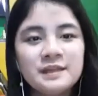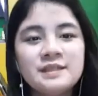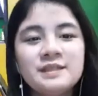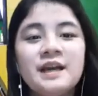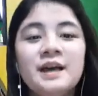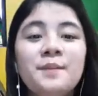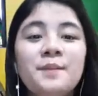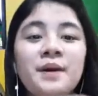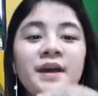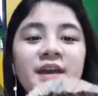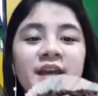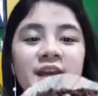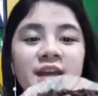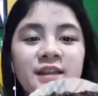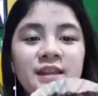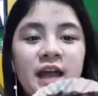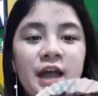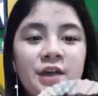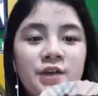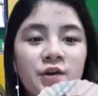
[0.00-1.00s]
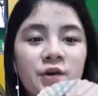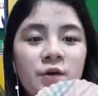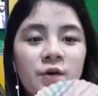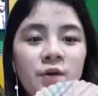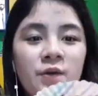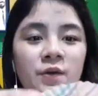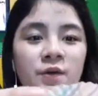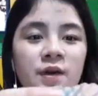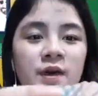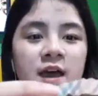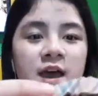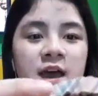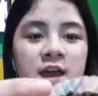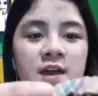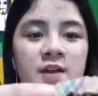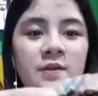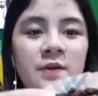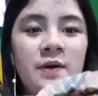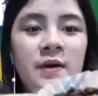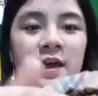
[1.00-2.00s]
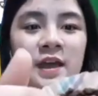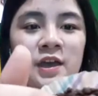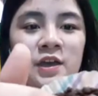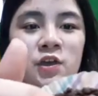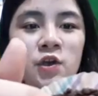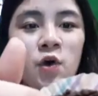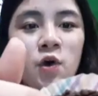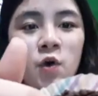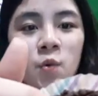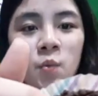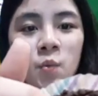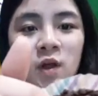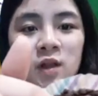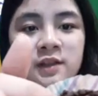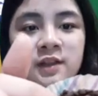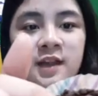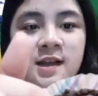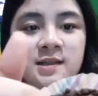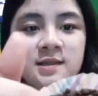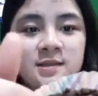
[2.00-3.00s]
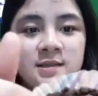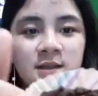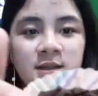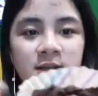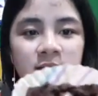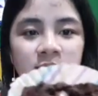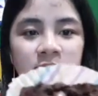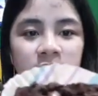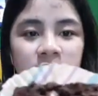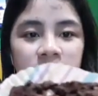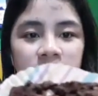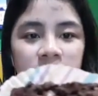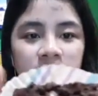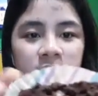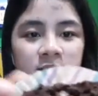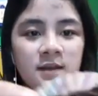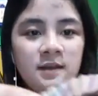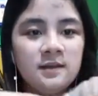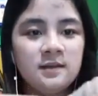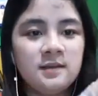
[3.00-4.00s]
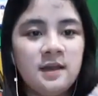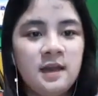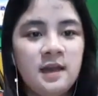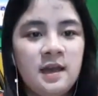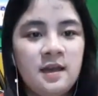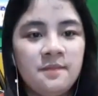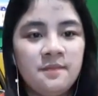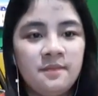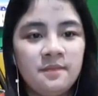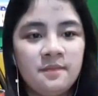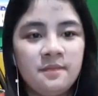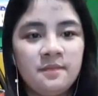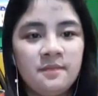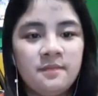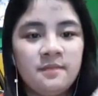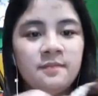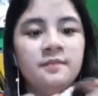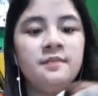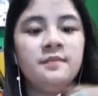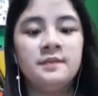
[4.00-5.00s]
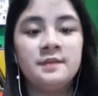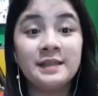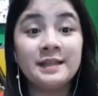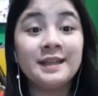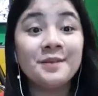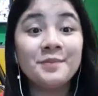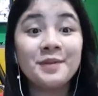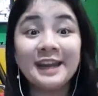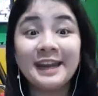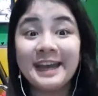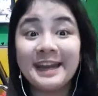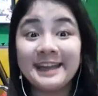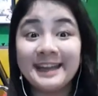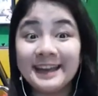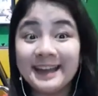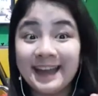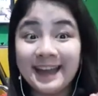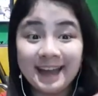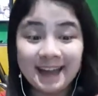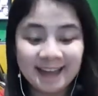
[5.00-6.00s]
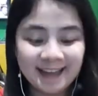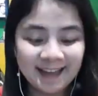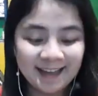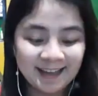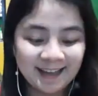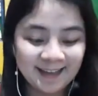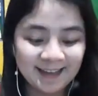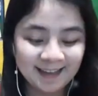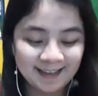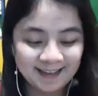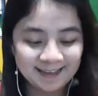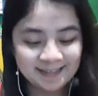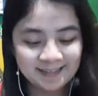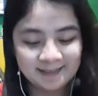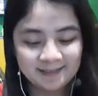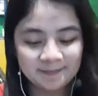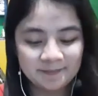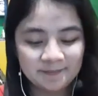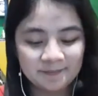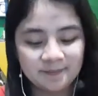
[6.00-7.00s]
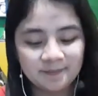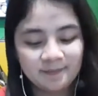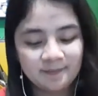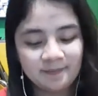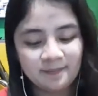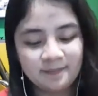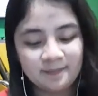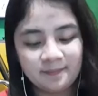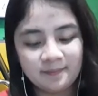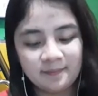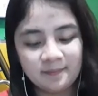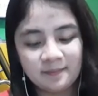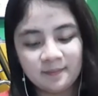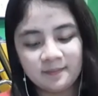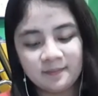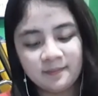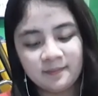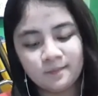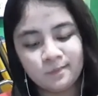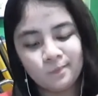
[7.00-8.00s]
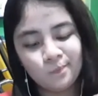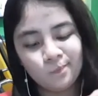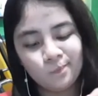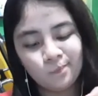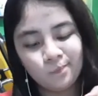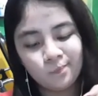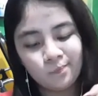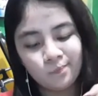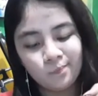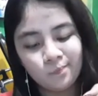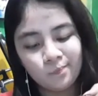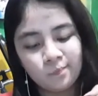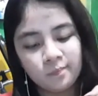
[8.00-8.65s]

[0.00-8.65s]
Tsaka makikita nyo, ayan o, oh, ayan yung walnut. So, ayan. Titikman na natin guys. Mm.